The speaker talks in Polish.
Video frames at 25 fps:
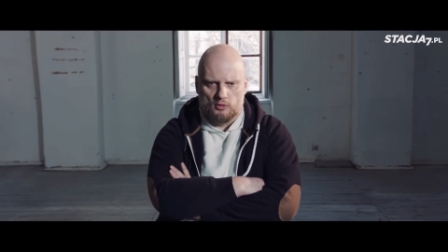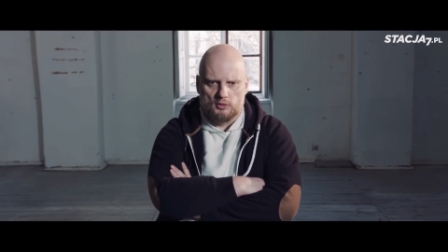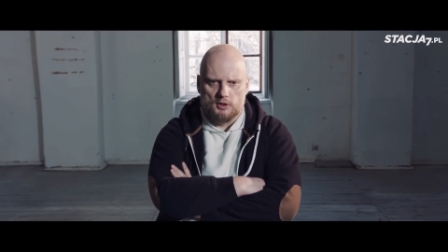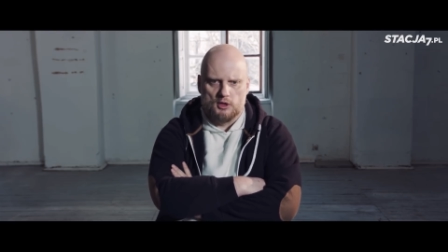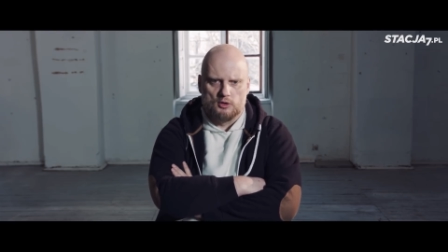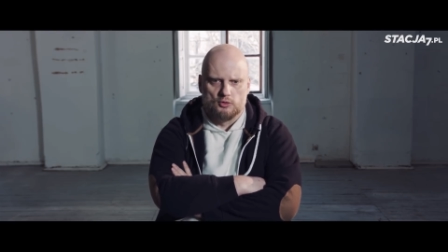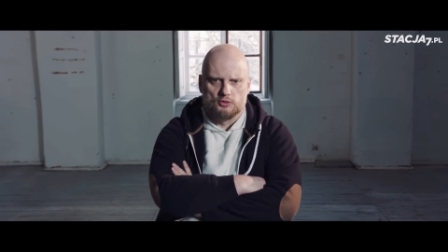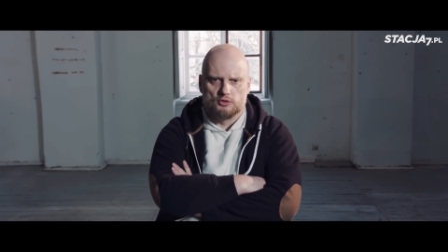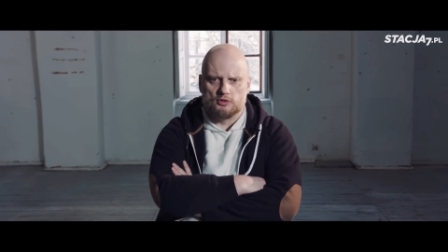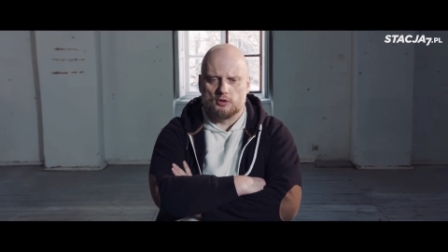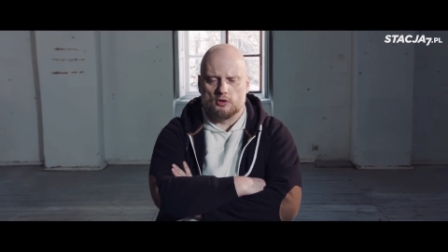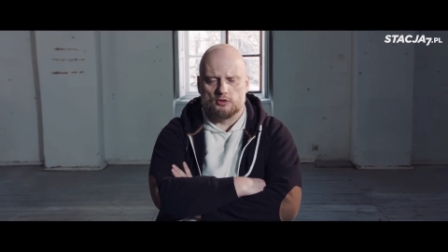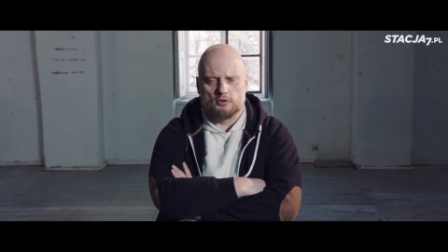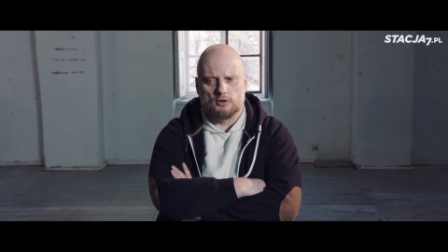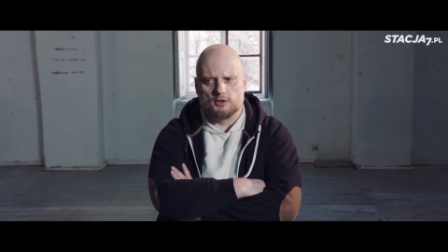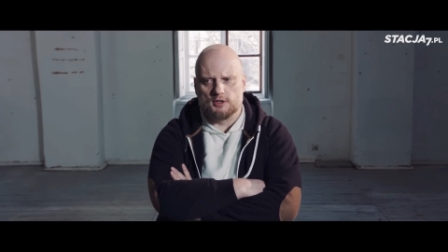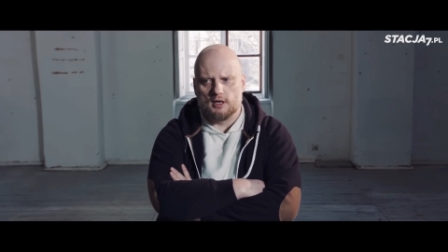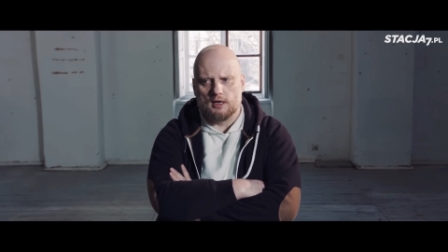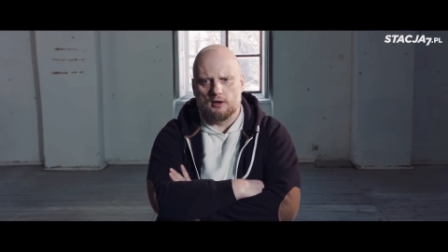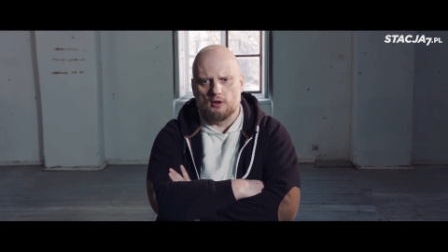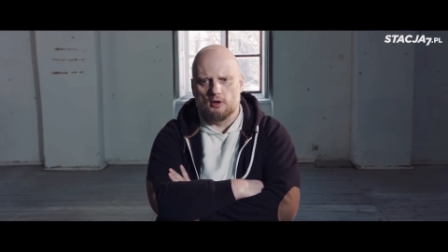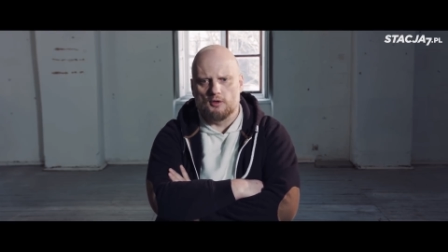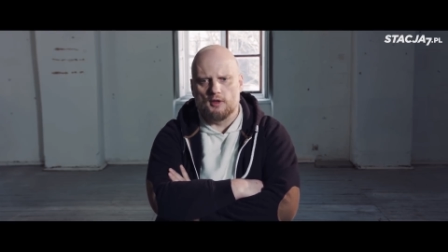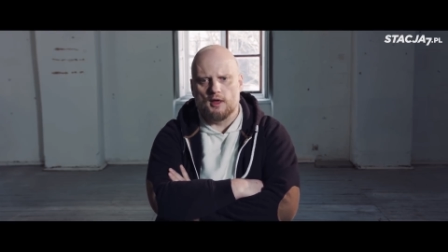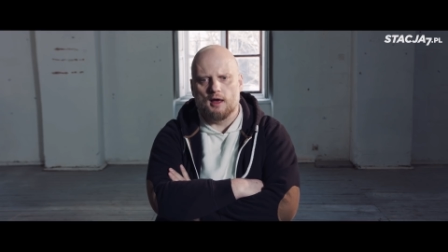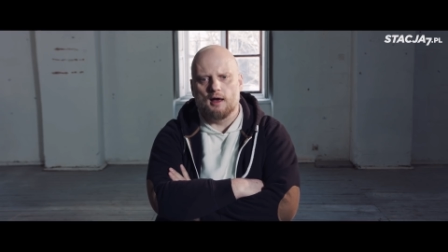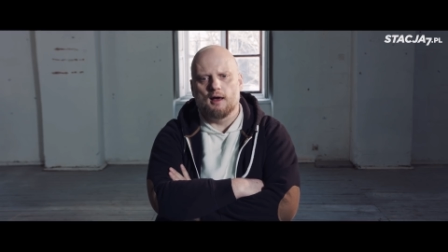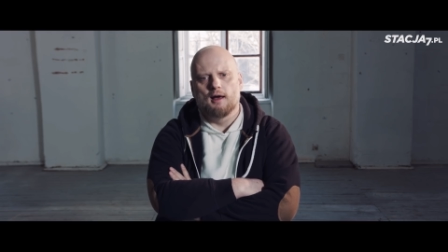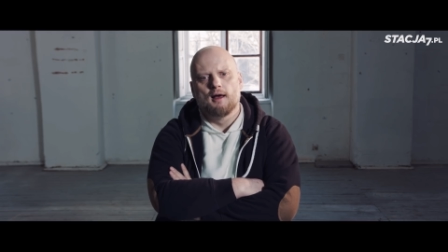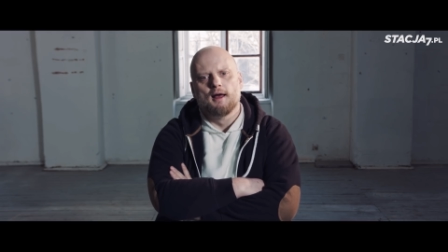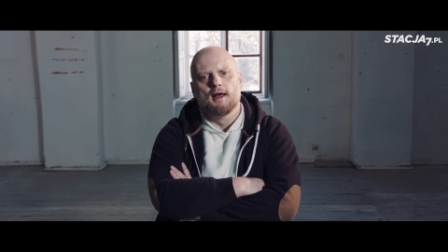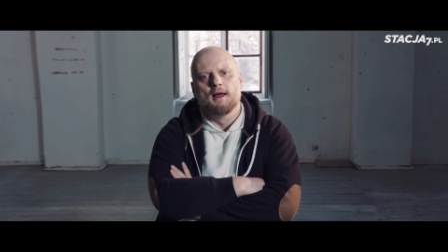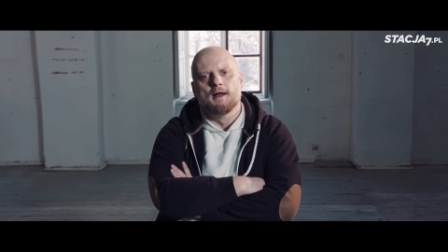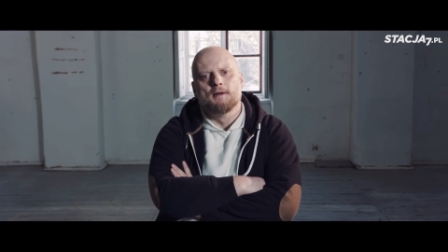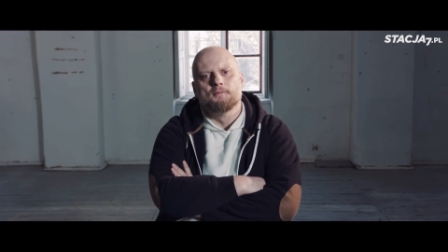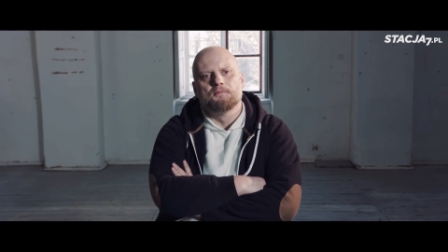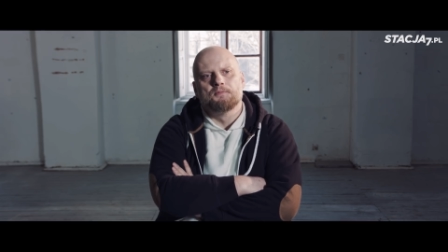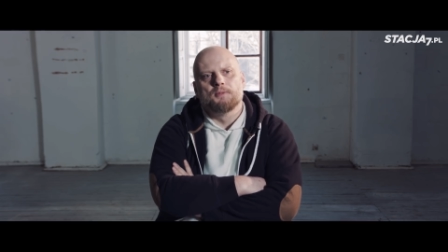w ogóle ludzkość ocalona.
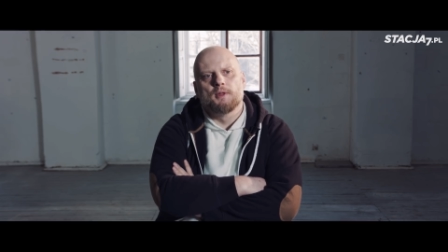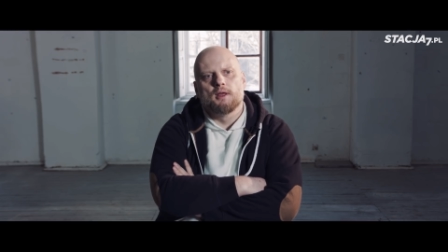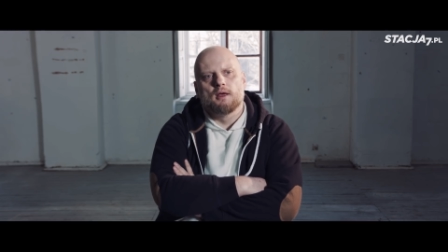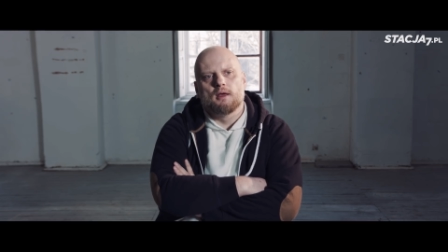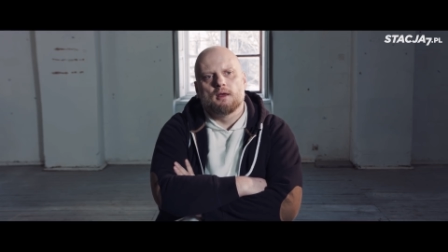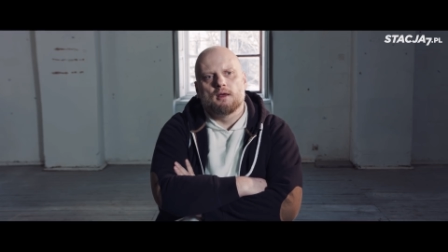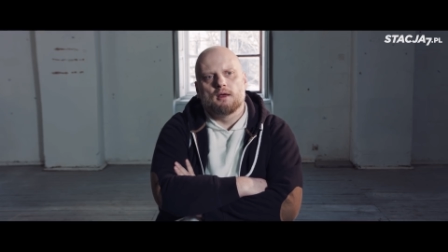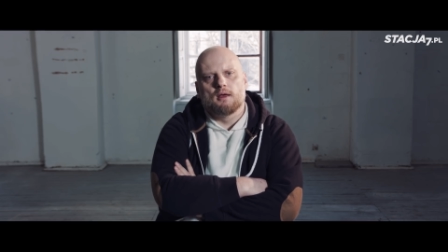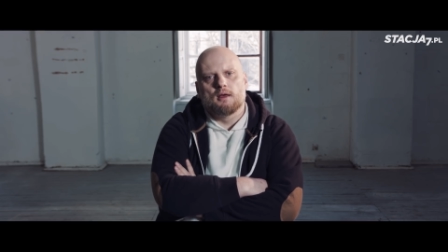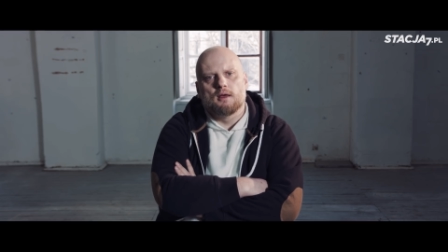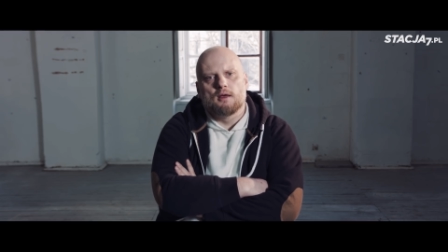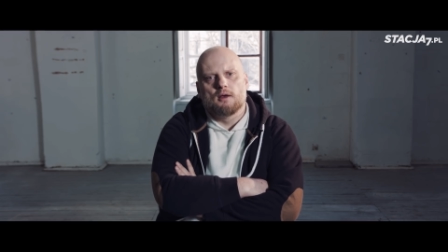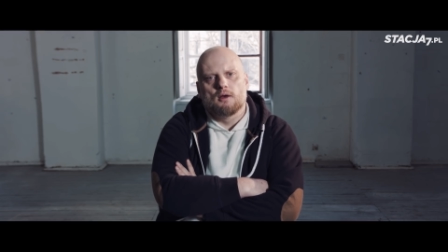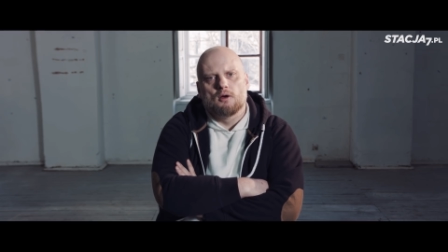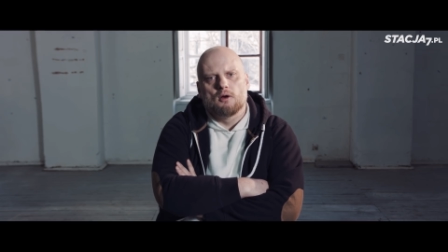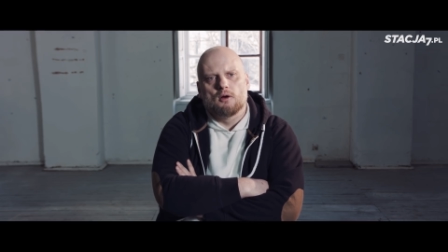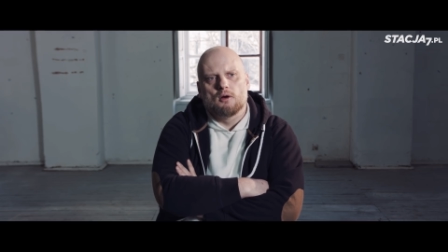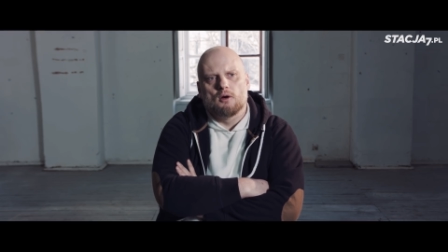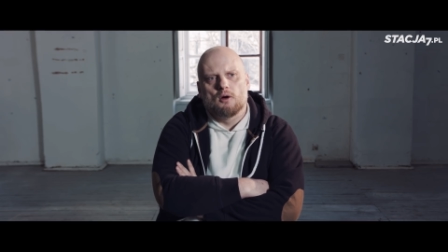Yy,